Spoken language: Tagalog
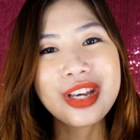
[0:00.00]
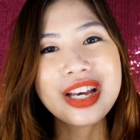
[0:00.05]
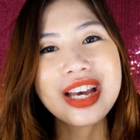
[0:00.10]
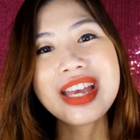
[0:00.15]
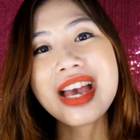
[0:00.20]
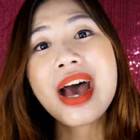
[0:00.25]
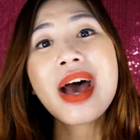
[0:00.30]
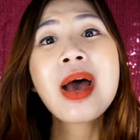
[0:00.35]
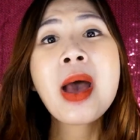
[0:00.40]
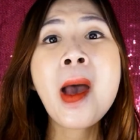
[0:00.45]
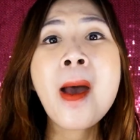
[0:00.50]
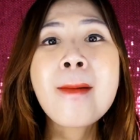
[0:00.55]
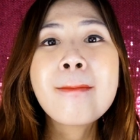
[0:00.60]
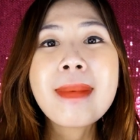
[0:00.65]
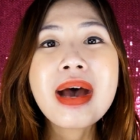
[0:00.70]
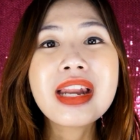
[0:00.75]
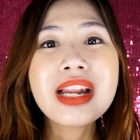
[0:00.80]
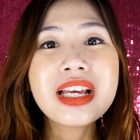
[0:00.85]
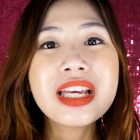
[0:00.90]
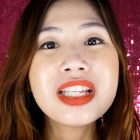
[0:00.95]
Kaya
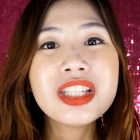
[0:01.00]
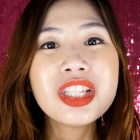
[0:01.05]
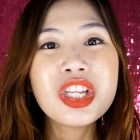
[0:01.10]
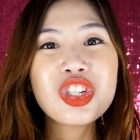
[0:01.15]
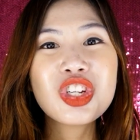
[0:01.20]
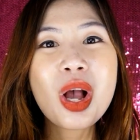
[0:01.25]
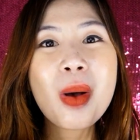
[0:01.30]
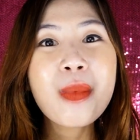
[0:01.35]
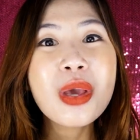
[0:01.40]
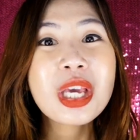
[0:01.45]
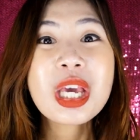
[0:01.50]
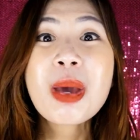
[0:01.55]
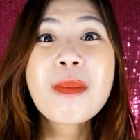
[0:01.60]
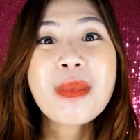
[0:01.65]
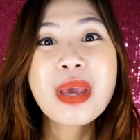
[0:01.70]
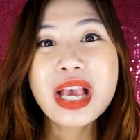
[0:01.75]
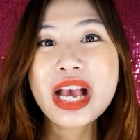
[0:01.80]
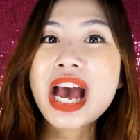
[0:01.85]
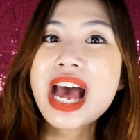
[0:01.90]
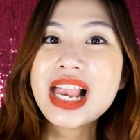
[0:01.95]
parang hindi siya amoy
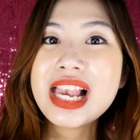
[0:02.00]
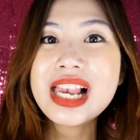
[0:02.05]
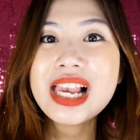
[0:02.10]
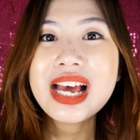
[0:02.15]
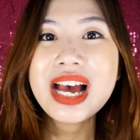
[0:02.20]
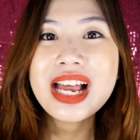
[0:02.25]
chemical.